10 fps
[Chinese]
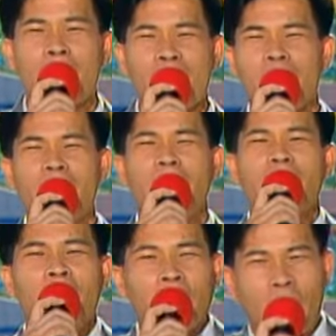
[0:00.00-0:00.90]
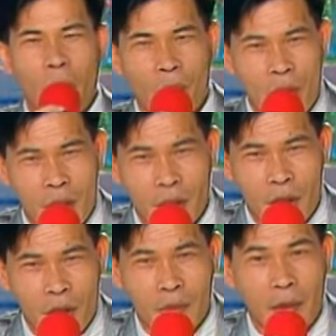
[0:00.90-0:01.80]
今天到我们现场的
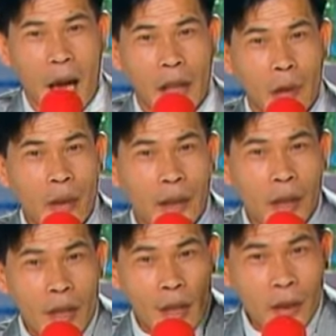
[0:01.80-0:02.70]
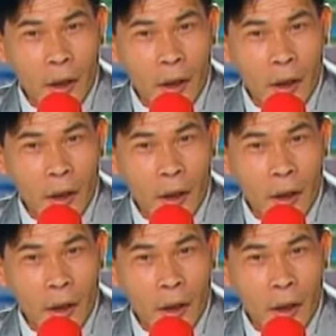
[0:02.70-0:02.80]
是哪一位歌星？